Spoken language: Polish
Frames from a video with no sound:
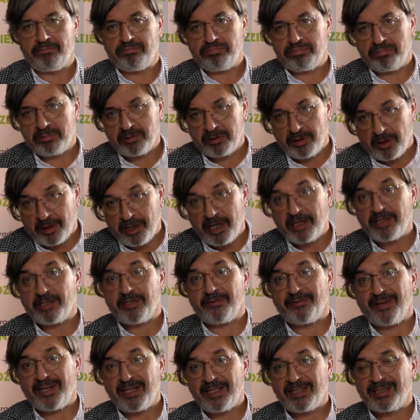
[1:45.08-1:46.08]
y,
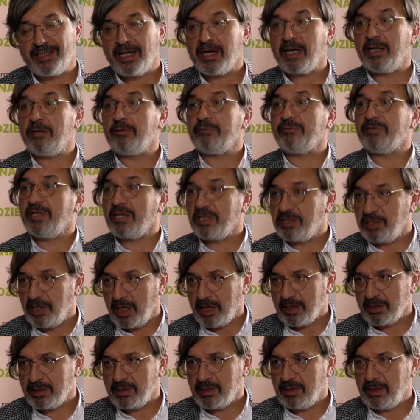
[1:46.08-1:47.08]
zorganizowanych terenów
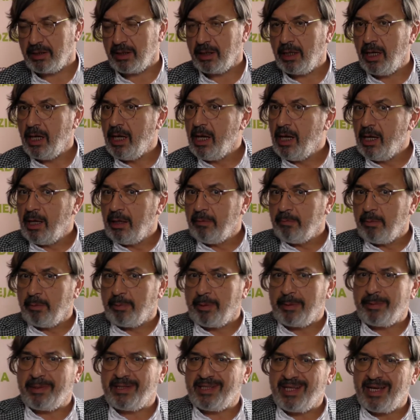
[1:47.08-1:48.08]
narciarskich. Bo
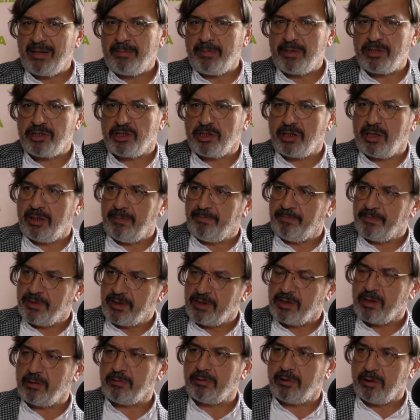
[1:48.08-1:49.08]
pamiętajmy, że
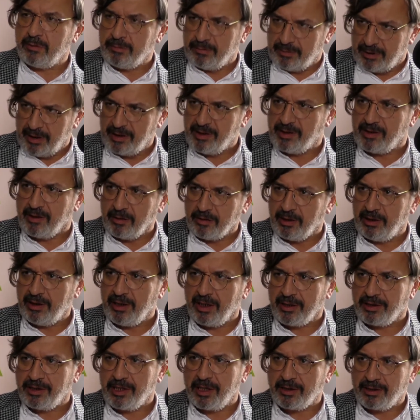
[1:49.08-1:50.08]
są to te stoki
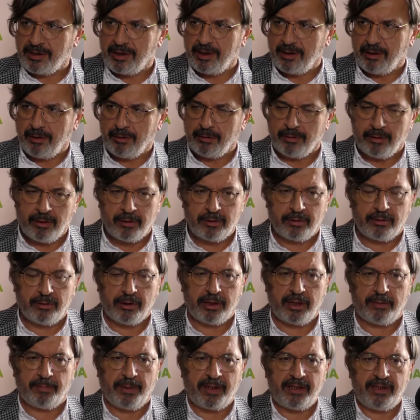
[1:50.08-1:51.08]
narciarskie, o, o
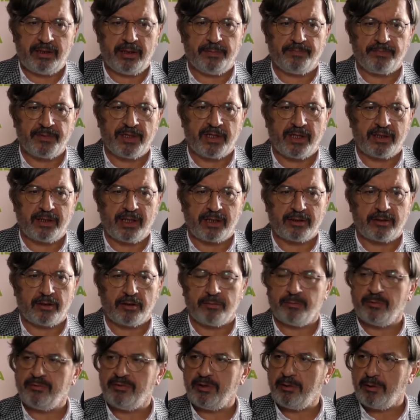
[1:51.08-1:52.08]
których pani
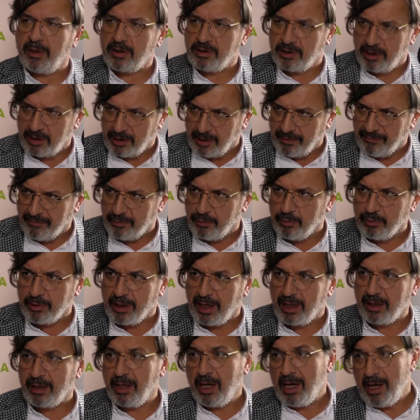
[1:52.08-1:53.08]
redaktor mówiła, czyli tam mhm. w
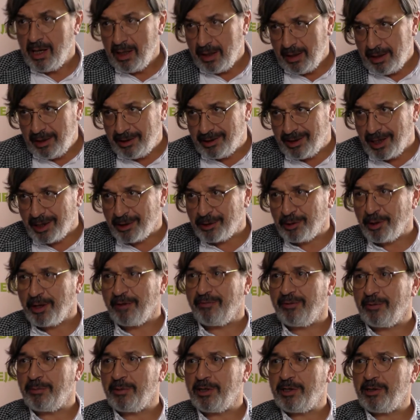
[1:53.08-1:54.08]
górach, i te, które
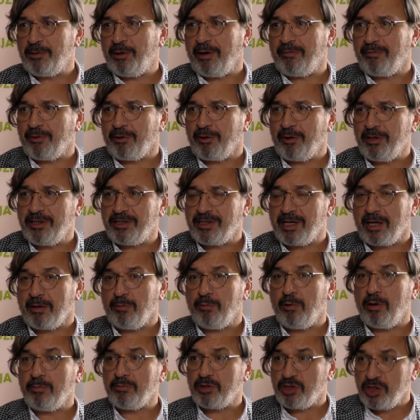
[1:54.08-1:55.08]
wymieniła w okolicach
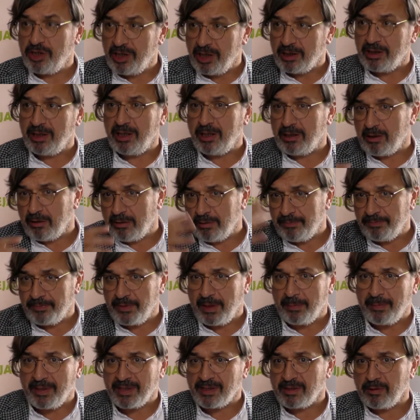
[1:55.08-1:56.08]
Łomży, nie tylko
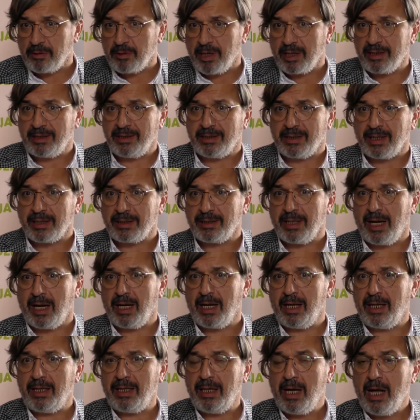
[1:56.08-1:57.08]
na Mazurach i tak
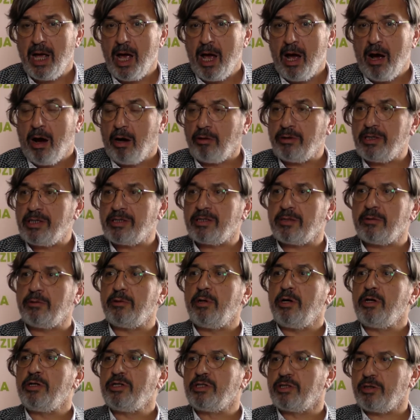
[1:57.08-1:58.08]
dalej, one
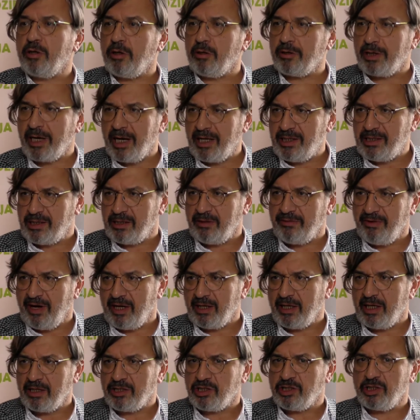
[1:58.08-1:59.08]
są
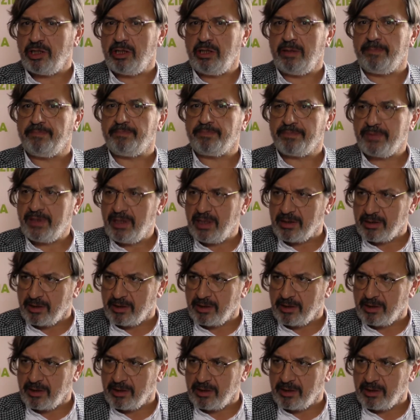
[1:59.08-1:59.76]
zorganizowane, czyli jest